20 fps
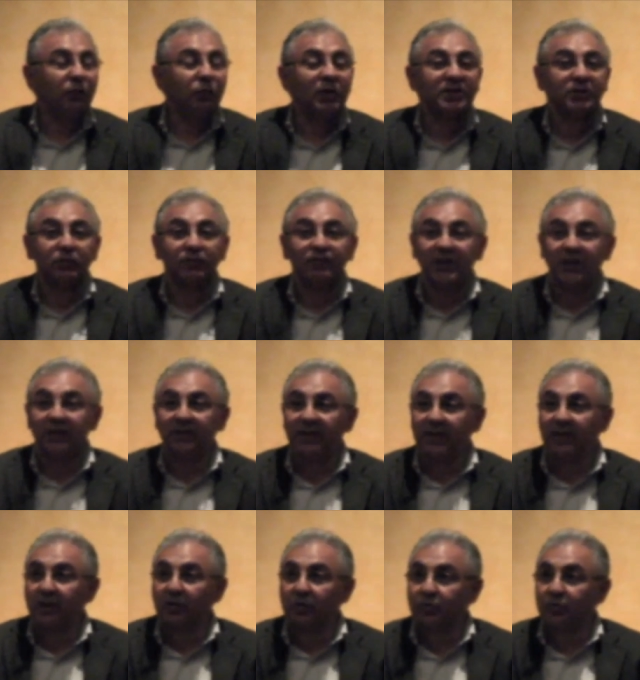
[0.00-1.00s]
est-ce que vous avez
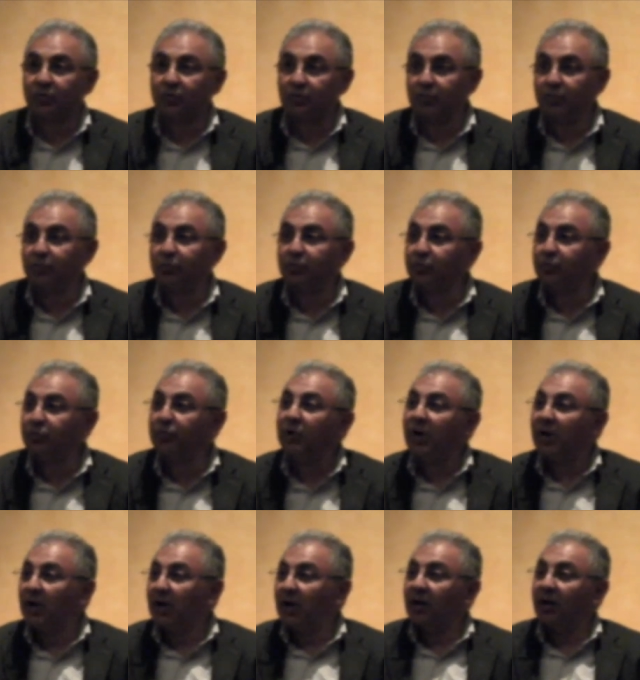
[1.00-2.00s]
quelque chose pour nous
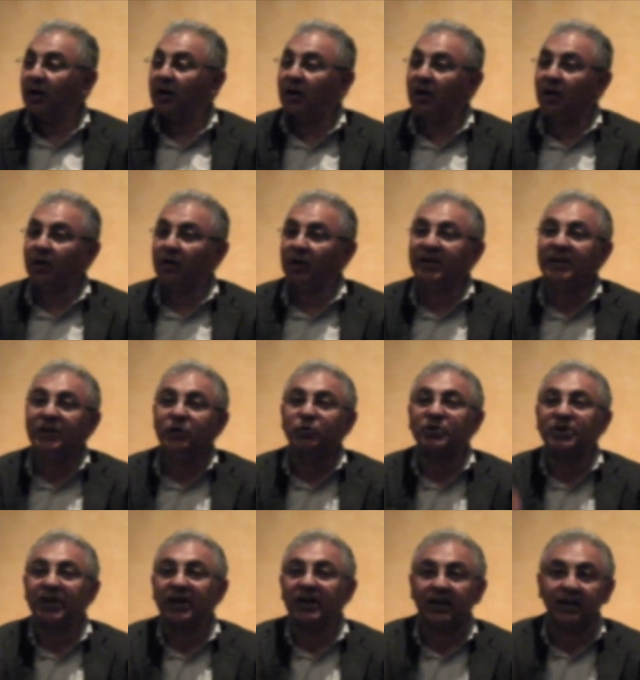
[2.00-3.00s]
euh,
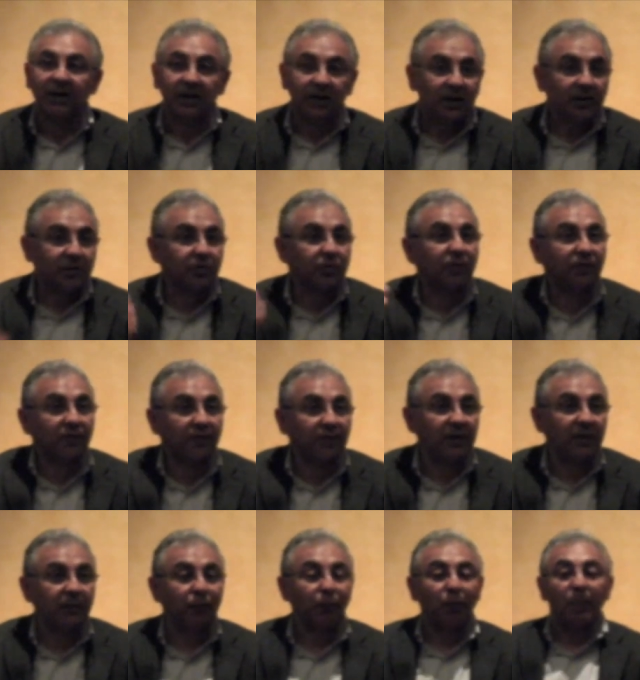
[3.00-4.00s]
illustrer ce fait
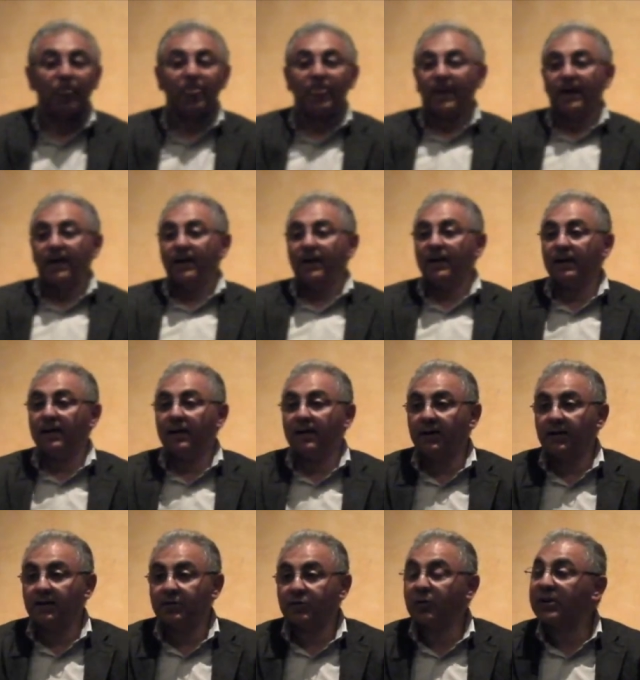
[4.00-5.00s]

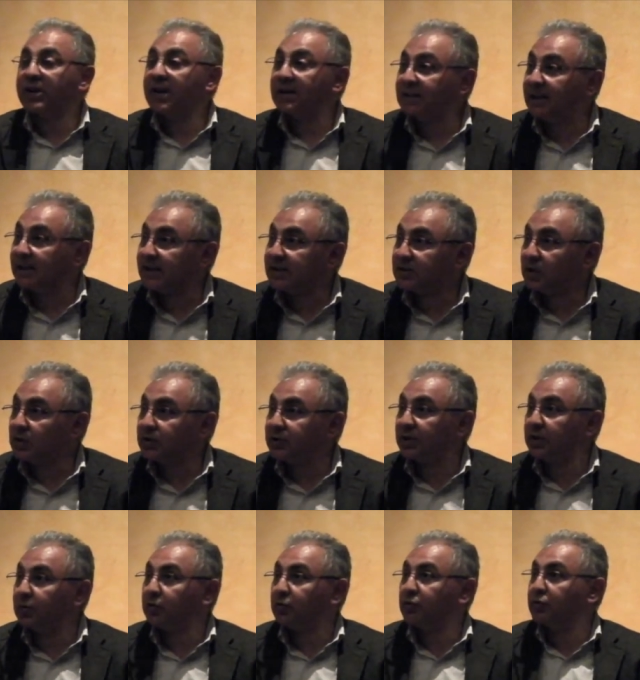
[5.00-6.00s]
Ce qui est intéressant, c'est
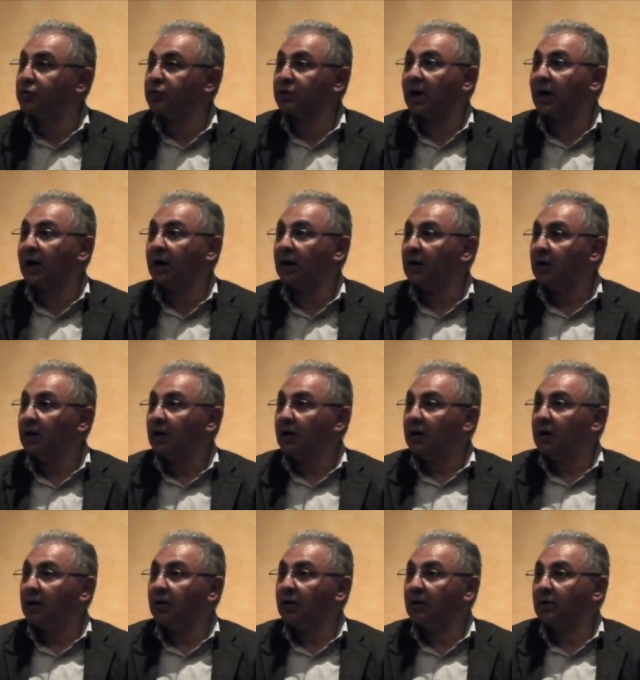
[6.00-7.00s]
que jusqu'à
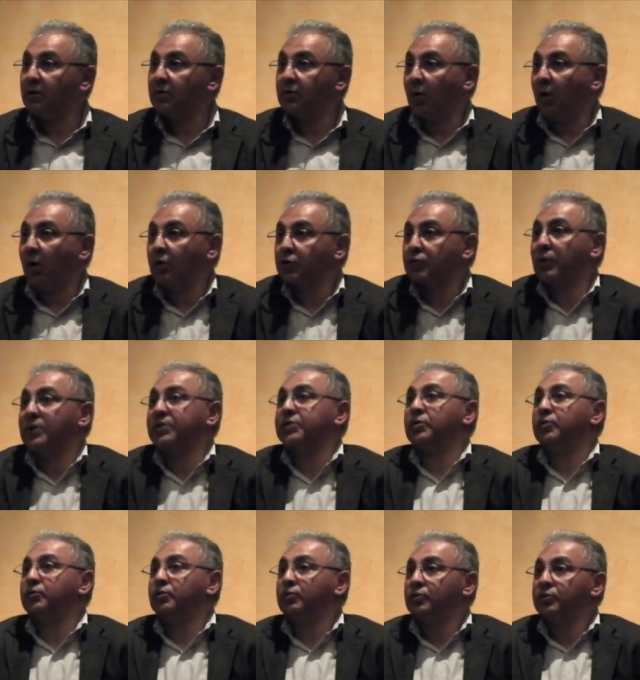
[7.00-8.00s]
en
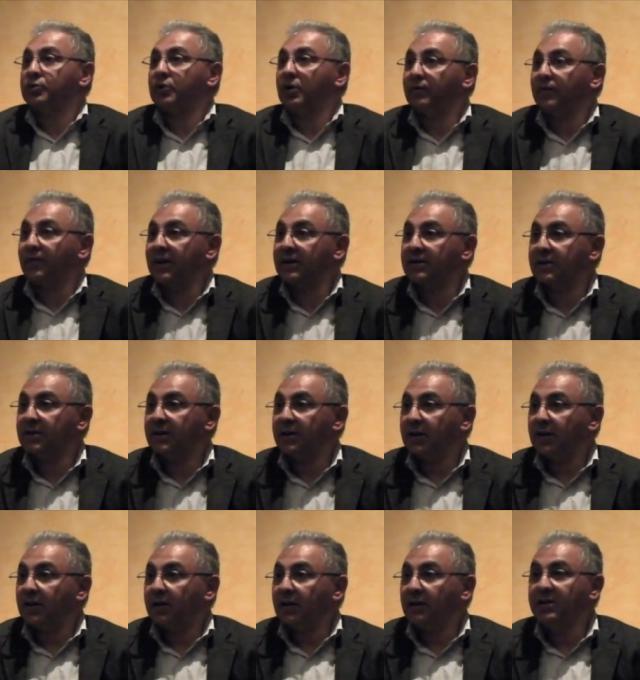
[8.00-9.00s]
72, en fait,
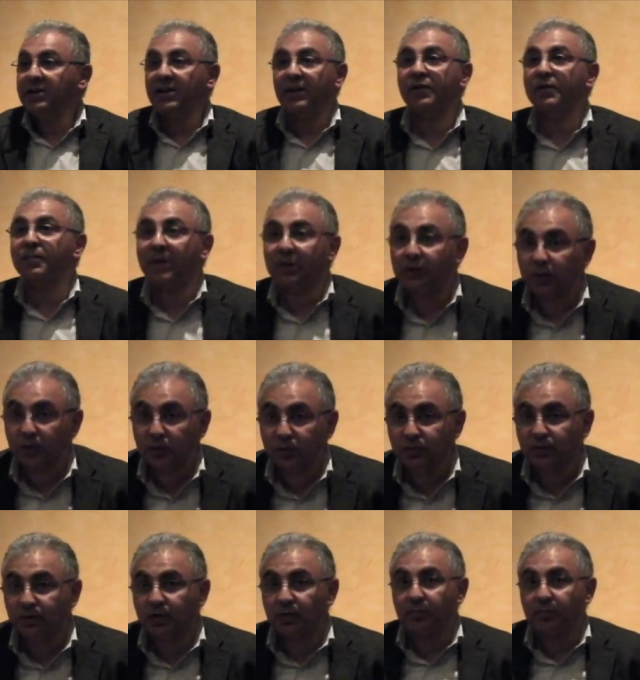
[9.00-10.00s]
il n'y avait pas de renouveau.